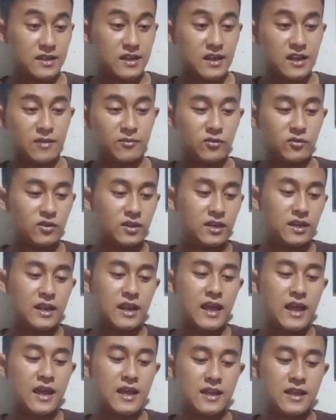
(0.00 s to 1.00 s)

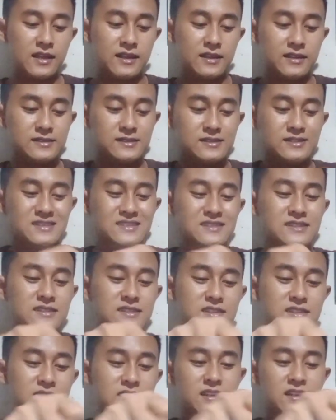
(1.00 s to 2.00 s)
Alhamdulillah
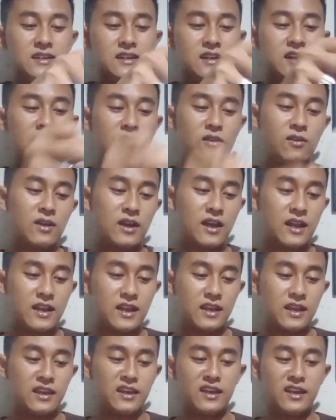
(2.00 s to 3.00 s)
kalau nggak ada
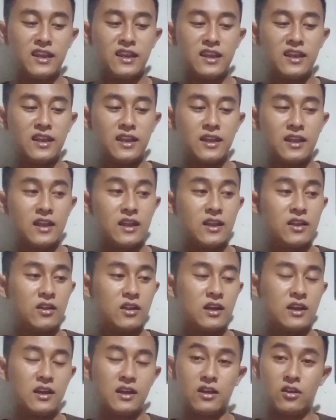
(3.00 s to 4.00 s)
ini
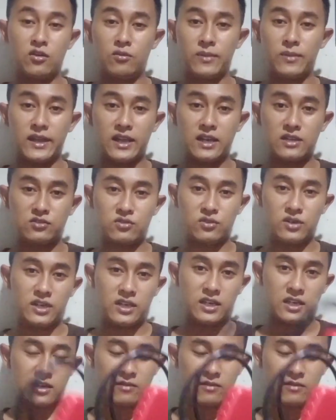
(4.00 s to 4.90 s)
uh, lumayan sulit ya